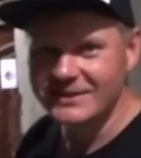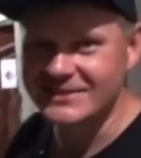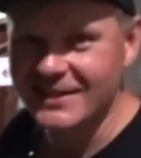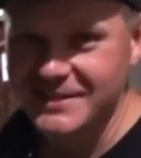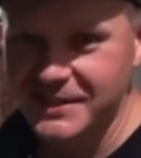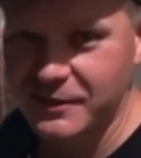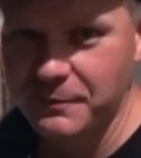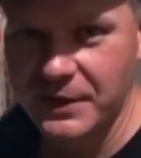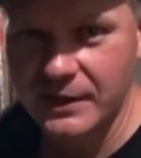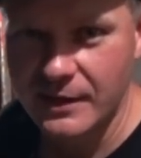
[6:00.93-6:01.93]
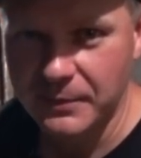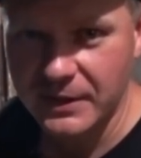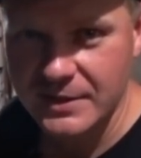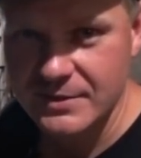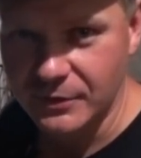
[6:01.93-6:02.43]
Кстати, я вам никогда не
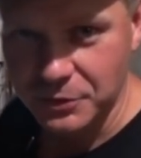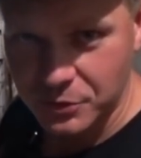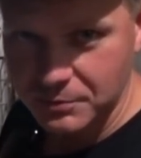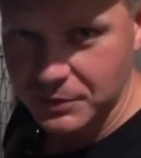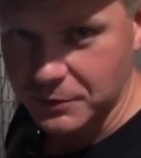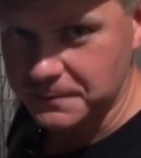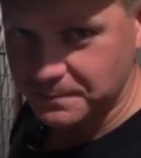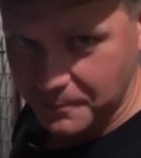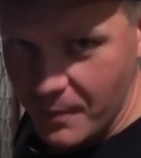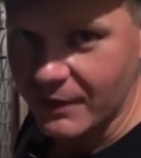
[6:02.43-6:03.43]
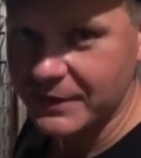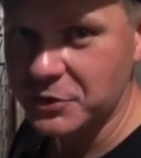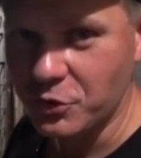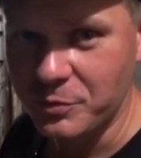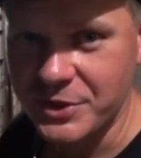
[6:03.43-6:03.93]
показывал эту комнату
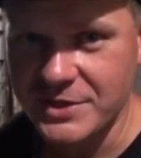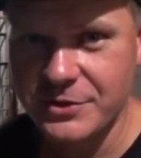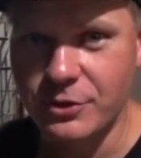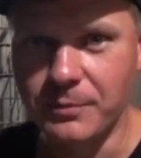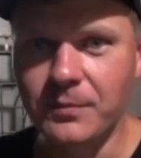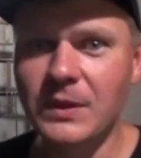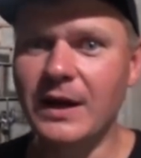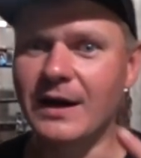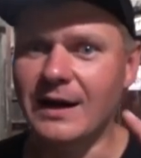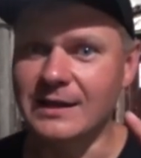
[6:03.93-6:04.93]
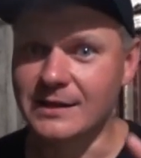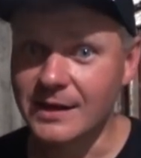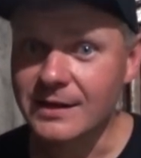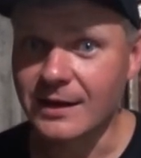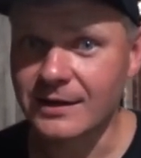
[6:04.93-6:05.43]
которую мы сейчас идем, а
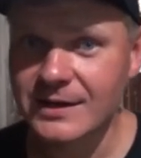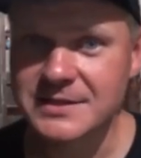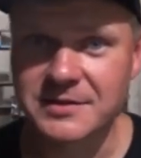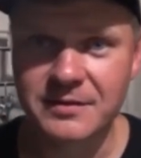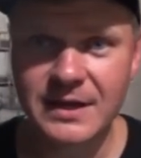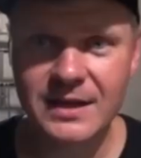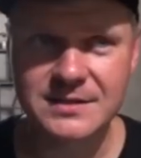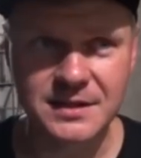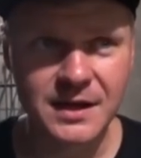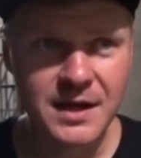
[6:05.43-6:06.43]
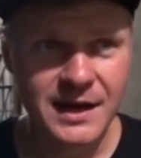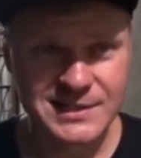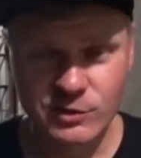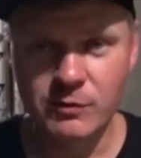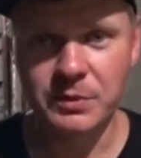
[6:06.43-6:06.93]
она как раз является
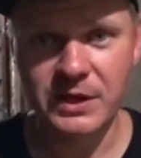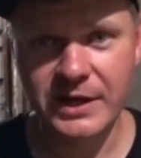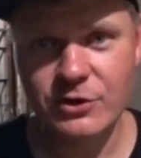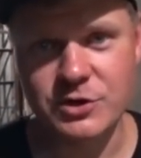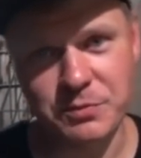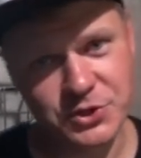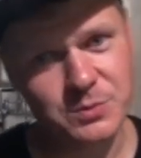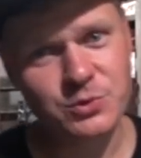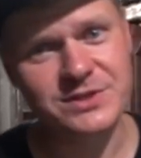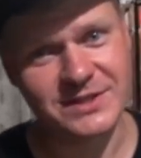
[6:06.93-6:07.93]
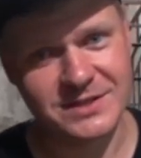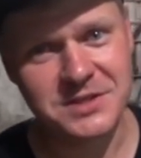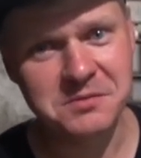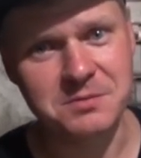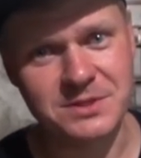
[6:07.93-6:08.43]
основополагающей, почему я
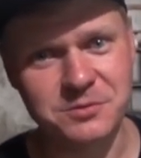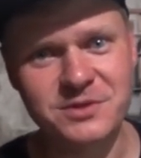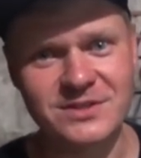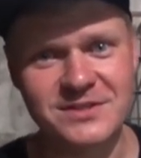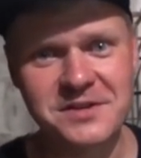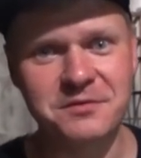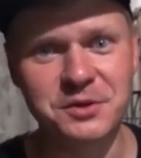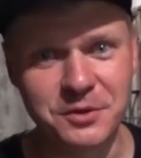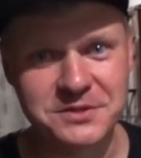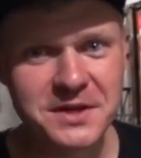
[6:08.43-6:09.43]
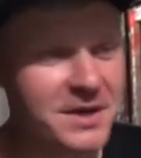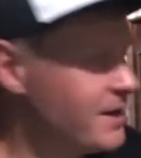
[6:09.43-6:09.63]
захотел вам сегодня снять видос.